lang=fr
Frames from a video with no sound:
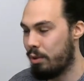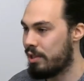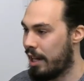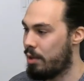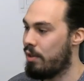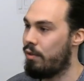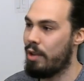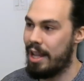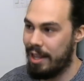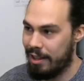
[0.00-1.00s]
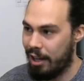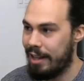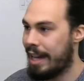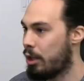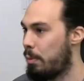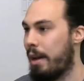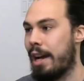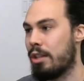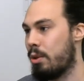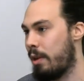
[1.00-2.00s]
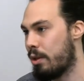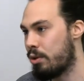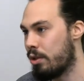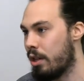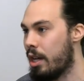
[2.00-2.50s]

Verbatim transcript: ce qui aide au niveau de la détente, la récupération et tout ça.